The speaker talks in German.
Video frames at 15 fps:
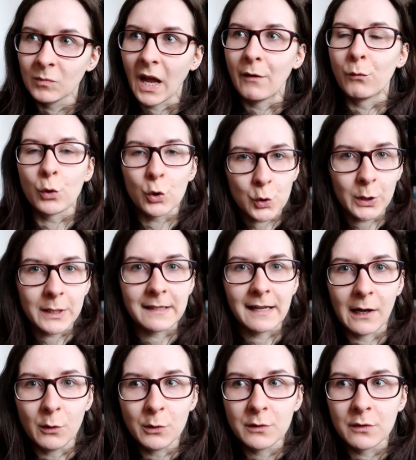er wurde schon
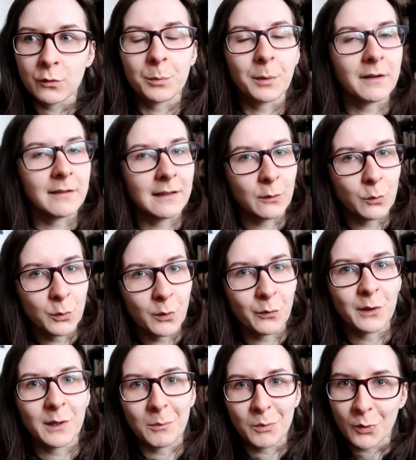sehr laut. Das ist übrigens der Kunde,
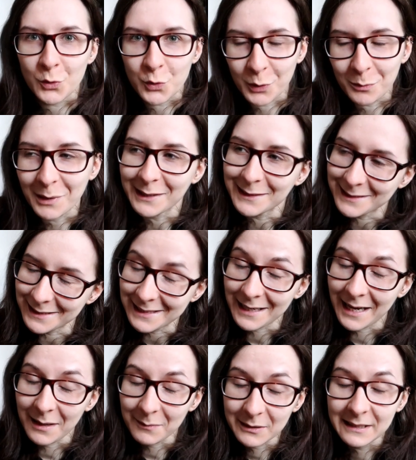von dem ich euch schon mal
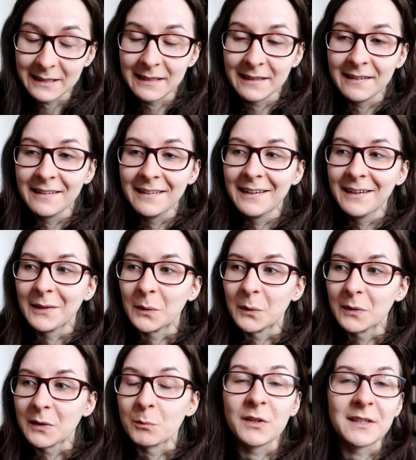erzählt habe.
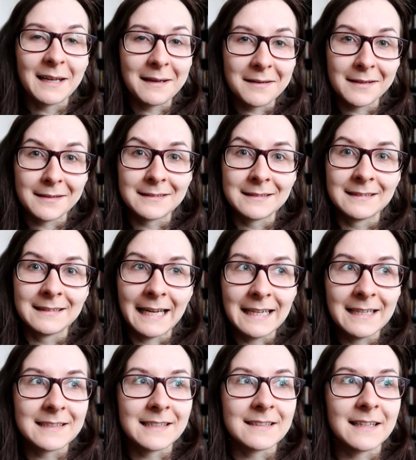Und ich musste dann daran
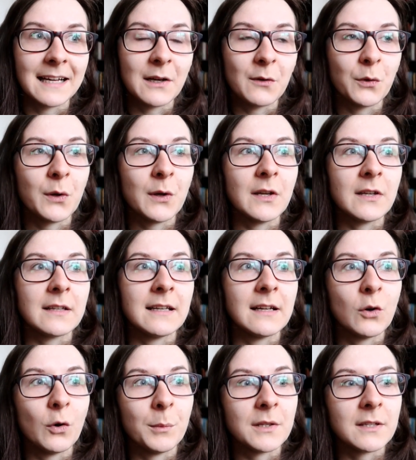denken, dass einer von euch in
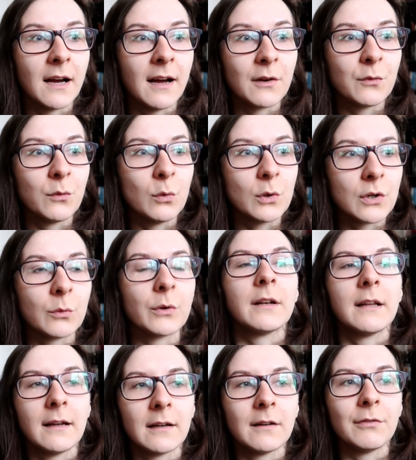den Kommentaren Vogel oder
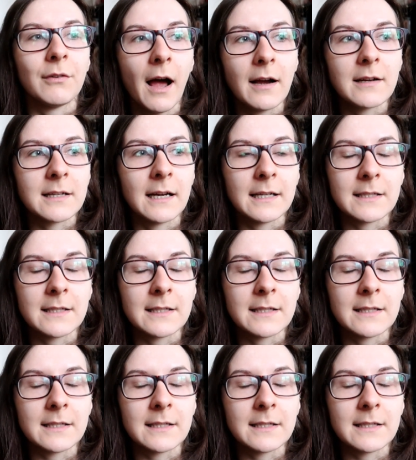nee, gefragt